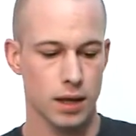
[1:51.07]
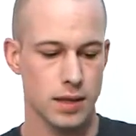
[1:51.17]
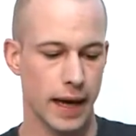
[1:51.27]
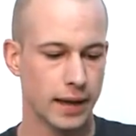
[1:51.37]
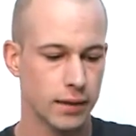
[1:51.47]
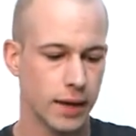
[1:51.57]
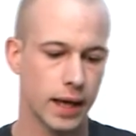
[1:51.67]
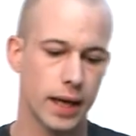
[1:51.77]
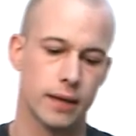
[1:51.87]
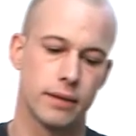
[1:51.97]
Zweite
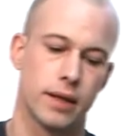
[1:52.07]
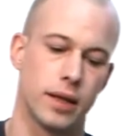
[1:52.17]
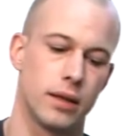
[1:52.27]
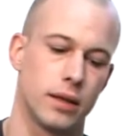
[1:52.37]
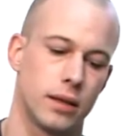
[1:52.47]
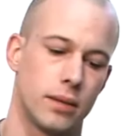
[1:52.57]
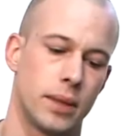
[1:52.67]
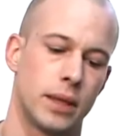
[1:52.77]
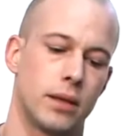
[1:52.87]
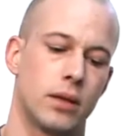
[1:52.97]
Variante,
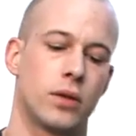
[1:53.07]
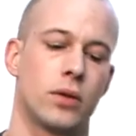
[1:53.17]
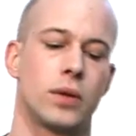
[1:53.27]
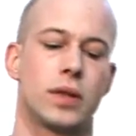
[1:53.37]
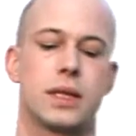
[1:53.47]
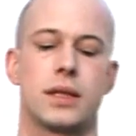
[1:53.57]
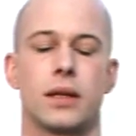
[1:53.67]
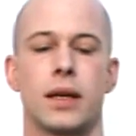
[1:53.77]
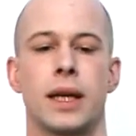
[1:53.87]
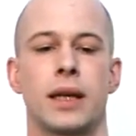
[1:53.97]
man drückt das,
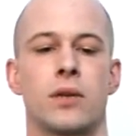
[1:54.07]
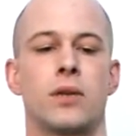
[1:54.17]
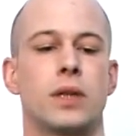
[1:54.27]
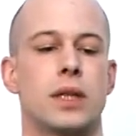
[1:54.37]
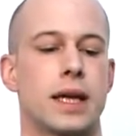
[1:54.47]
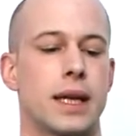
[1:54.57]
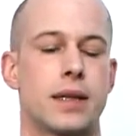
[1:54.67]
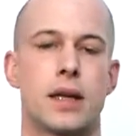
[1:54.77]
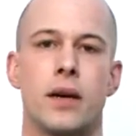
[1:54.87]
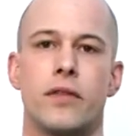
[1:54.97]
druckt das
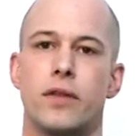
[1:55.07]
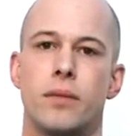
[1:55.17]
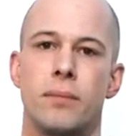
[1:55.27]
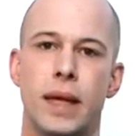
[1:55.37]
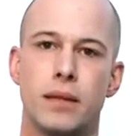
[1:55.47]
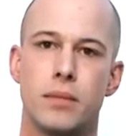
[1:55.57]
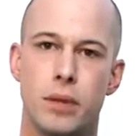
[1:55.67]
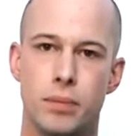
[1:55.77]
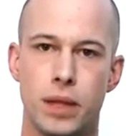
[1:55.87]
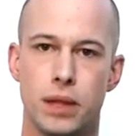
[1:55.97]
Ganze auf
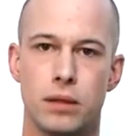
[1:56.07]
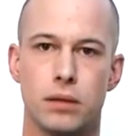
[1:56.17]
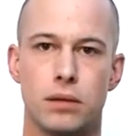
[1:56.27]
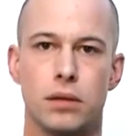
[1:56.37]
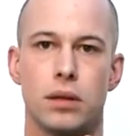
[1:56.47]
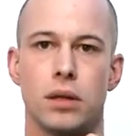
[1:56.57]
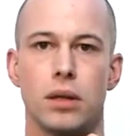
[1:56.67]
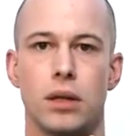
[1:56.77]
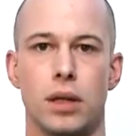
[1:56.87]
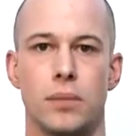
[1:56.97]
Mattenpapier,
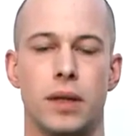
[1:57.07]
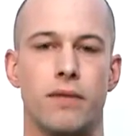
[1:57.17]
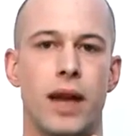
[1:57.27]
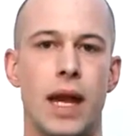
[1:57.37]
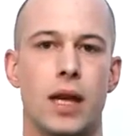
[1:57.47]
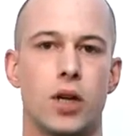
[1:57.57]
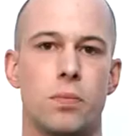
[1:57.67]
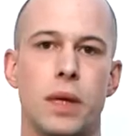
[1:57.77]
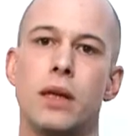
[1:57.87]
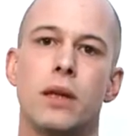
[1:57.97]
man weniger
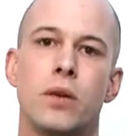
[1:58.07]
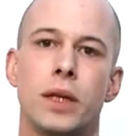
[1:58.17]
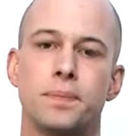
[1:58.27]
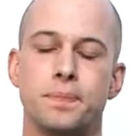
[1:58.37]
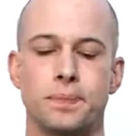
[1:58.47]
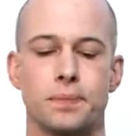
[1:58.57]
Spiegelungen.